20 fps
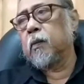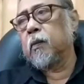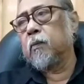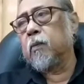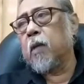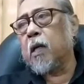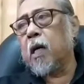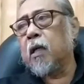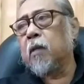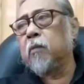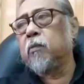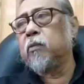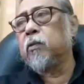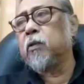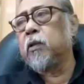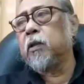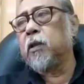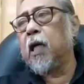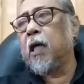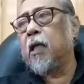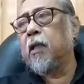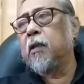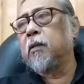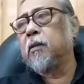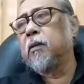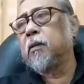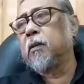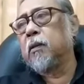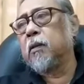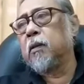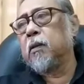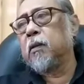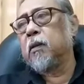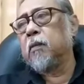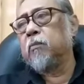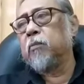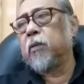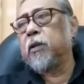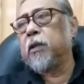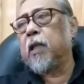maka kemudian
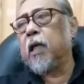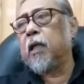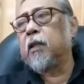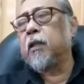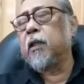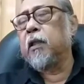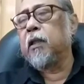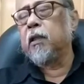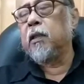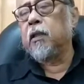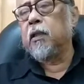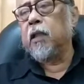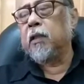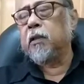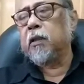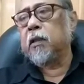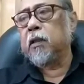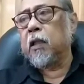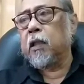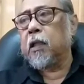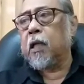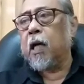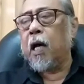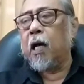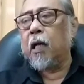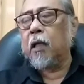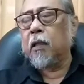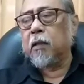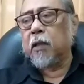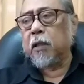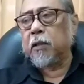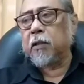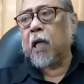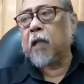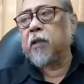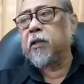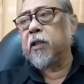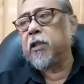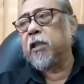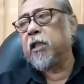menjadi estetika
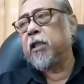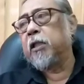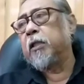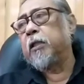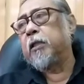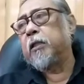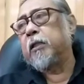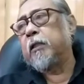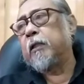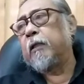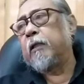distansi psikis.